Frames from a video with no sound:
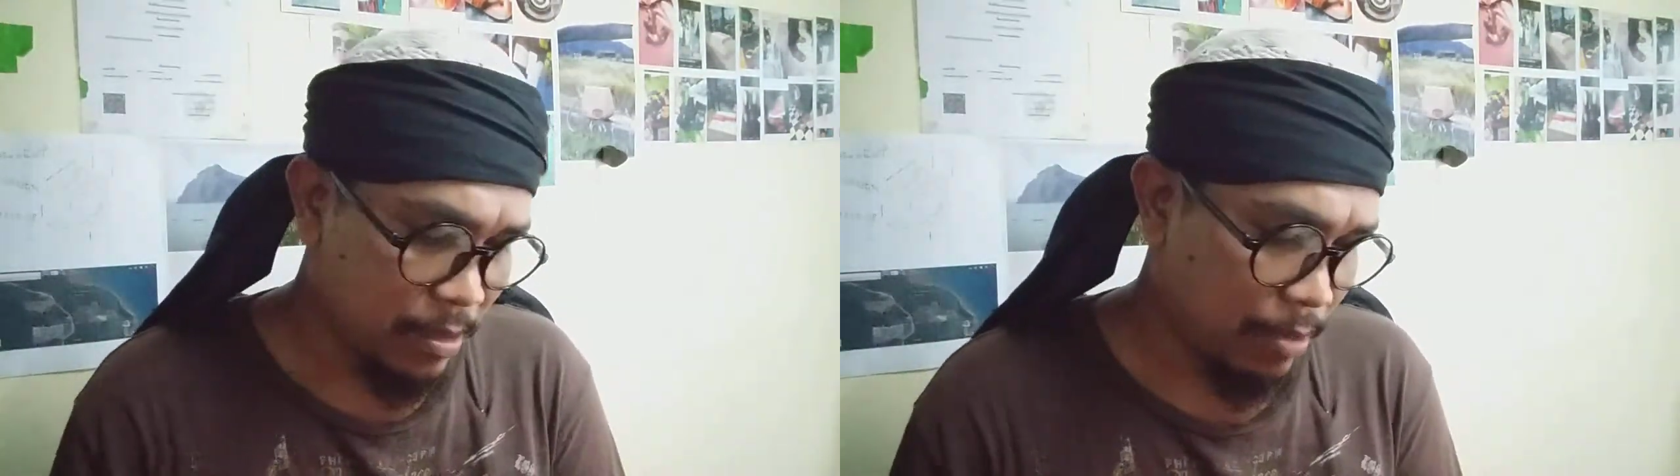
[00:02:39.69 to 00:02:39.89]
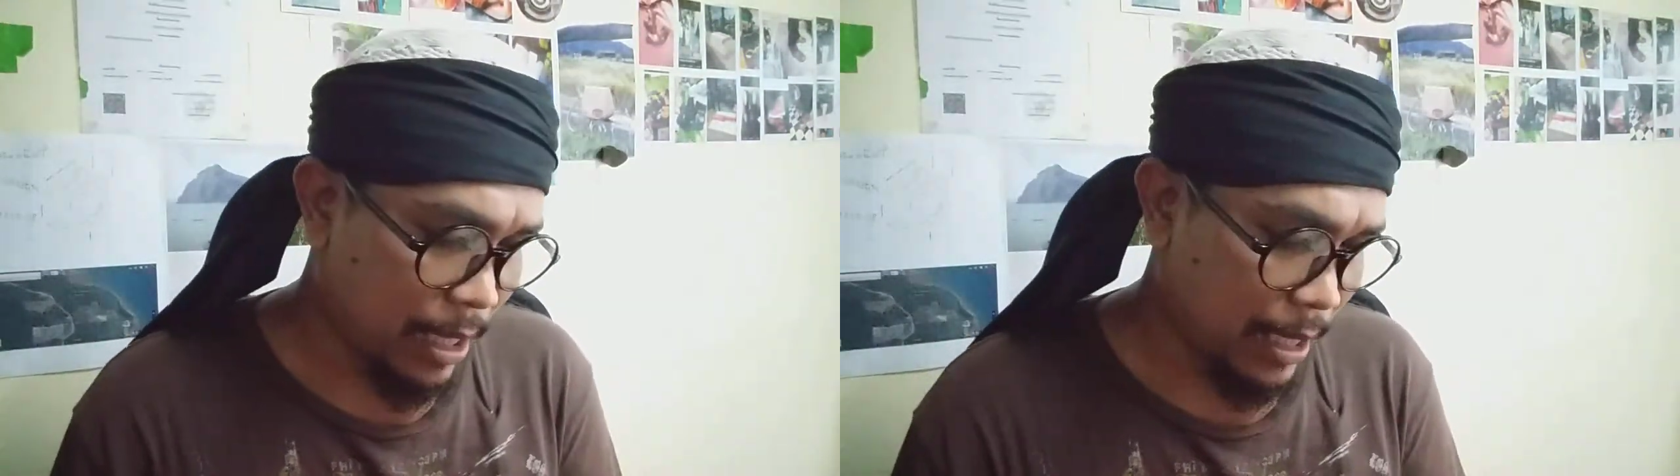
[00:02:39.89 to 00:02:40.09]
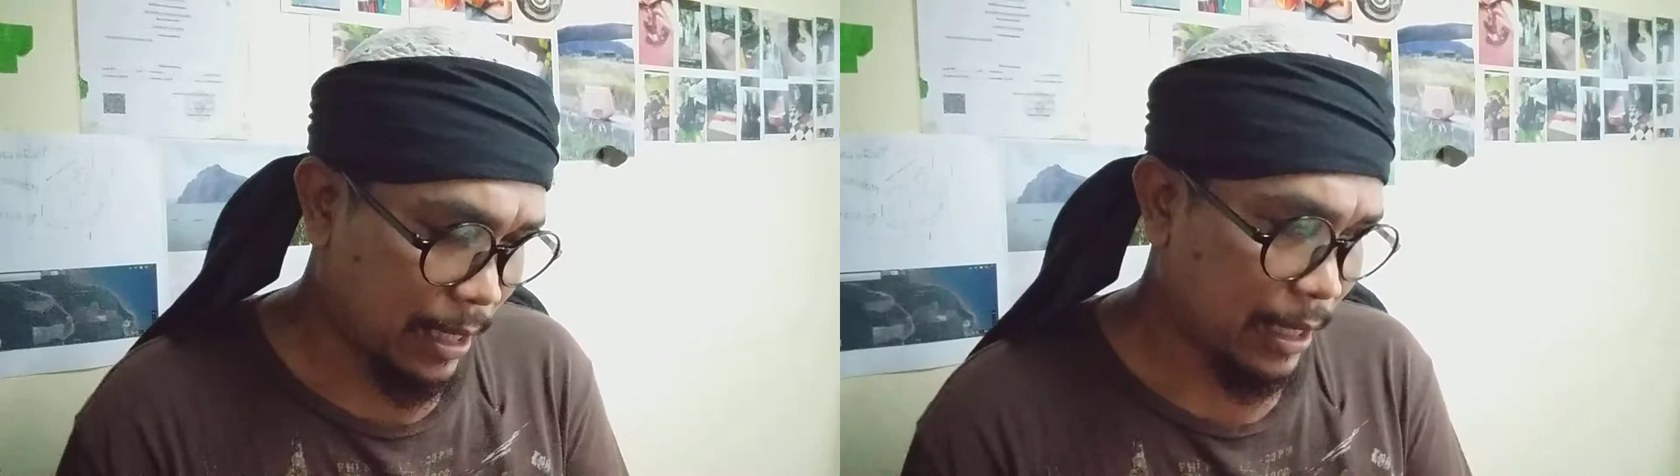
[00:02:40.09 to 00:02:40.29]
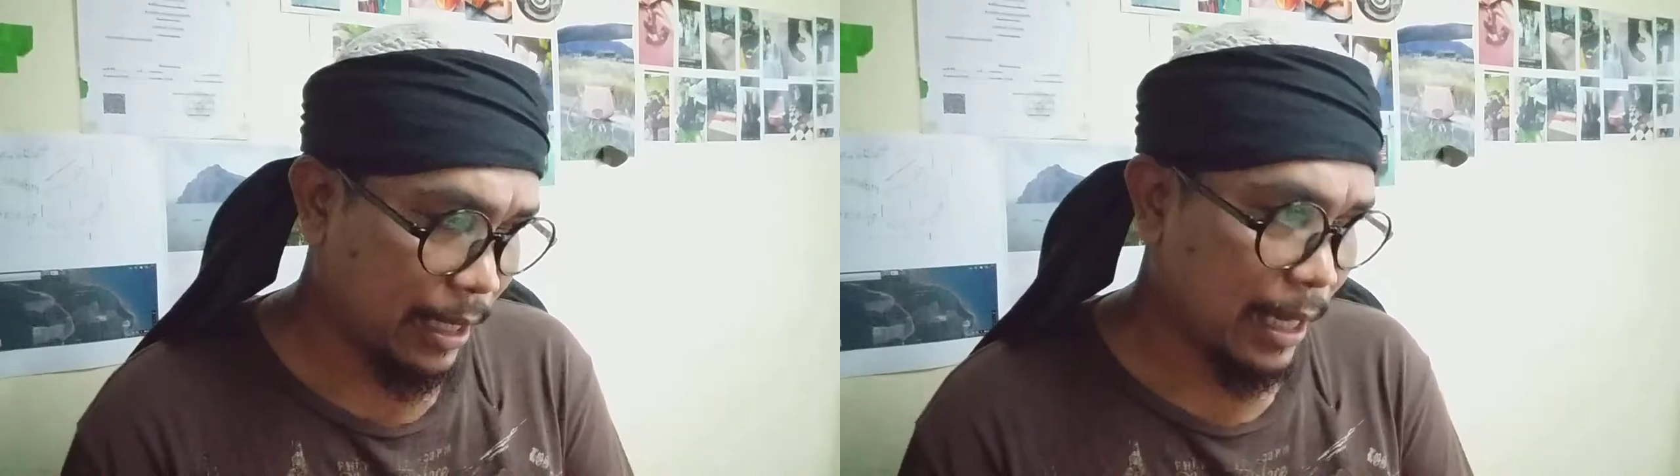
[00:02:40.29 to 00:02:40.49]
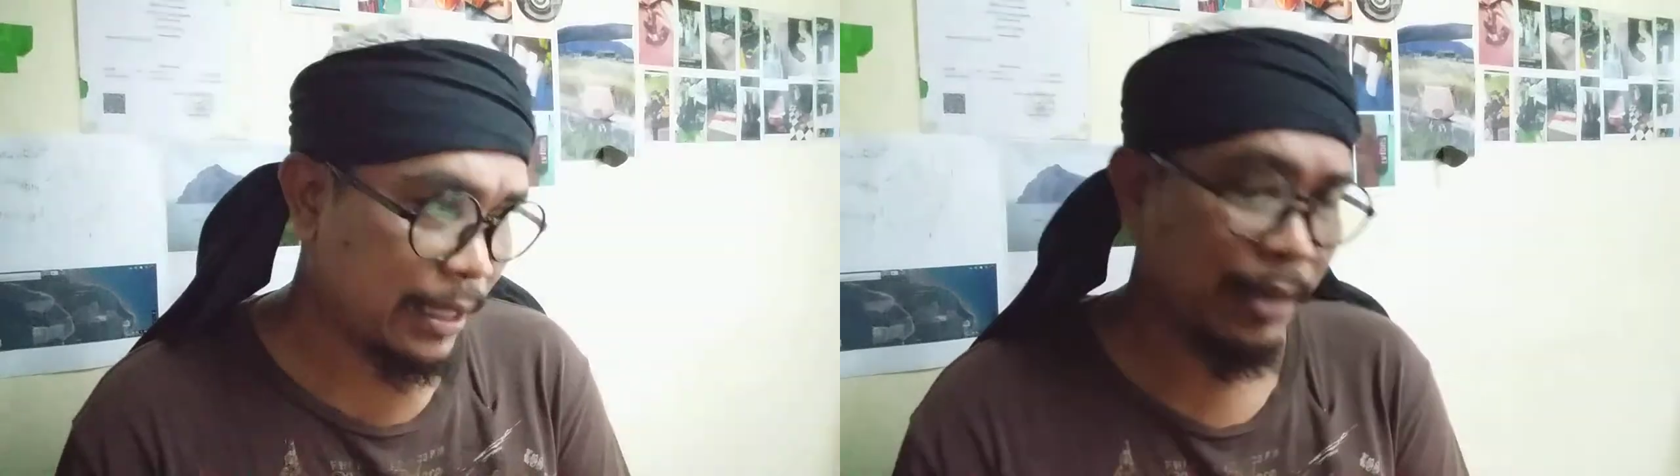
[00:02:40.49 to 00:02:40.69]
ว่า
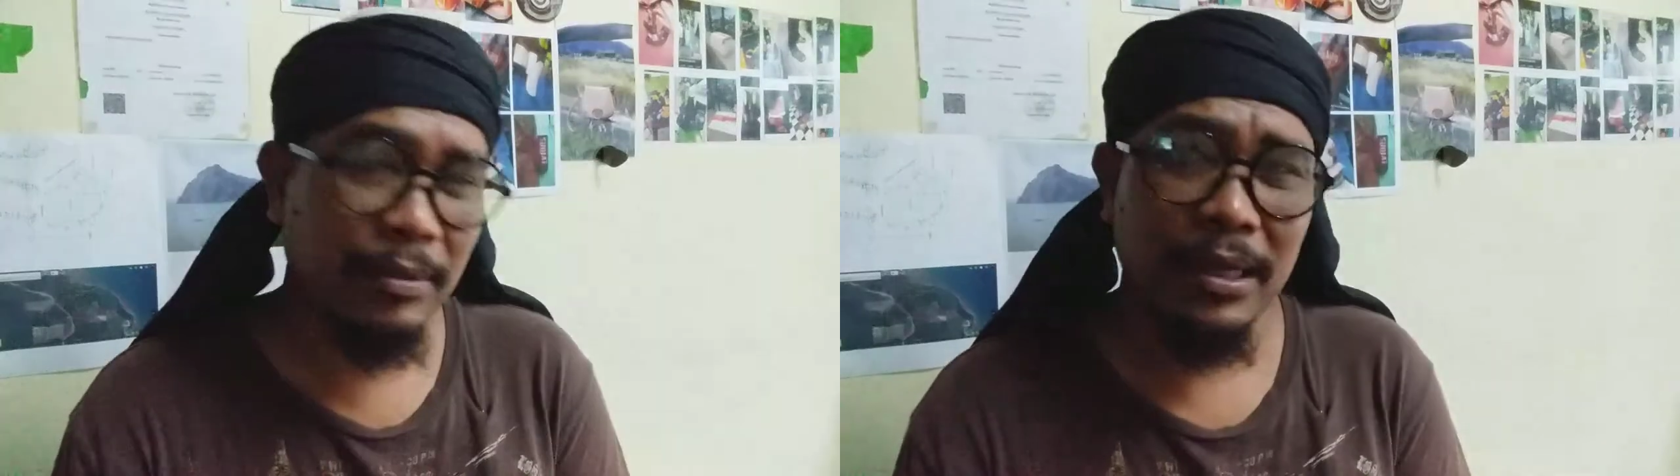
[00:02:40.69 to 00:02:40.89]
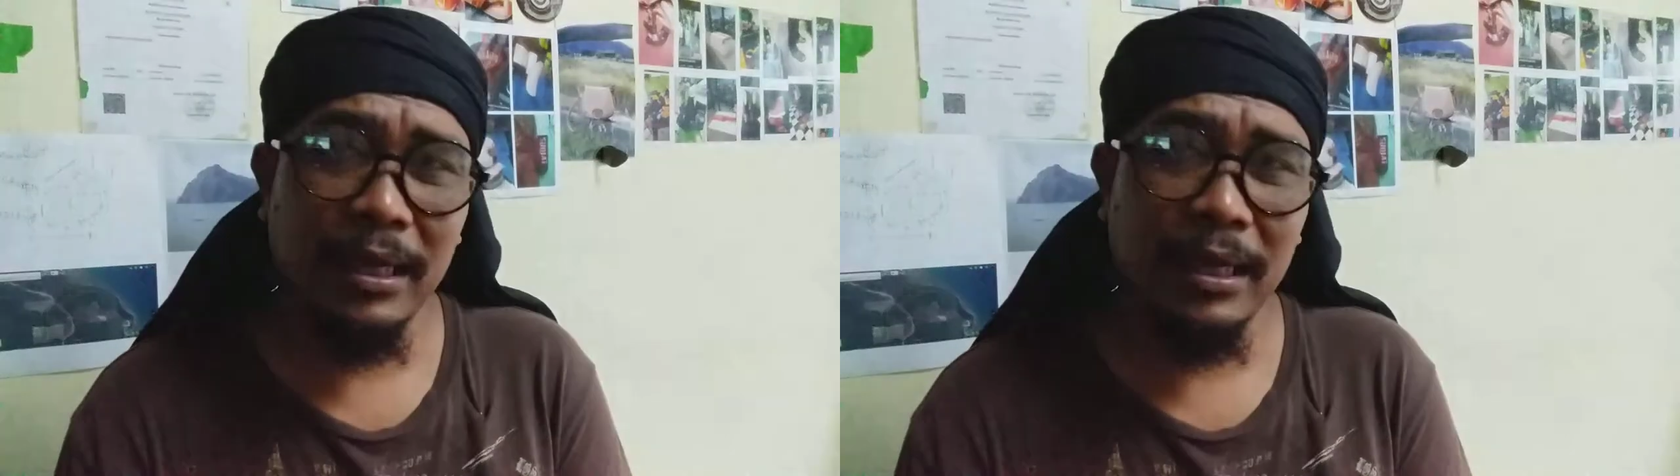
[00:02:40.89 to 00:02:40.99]
การทำเครื่อง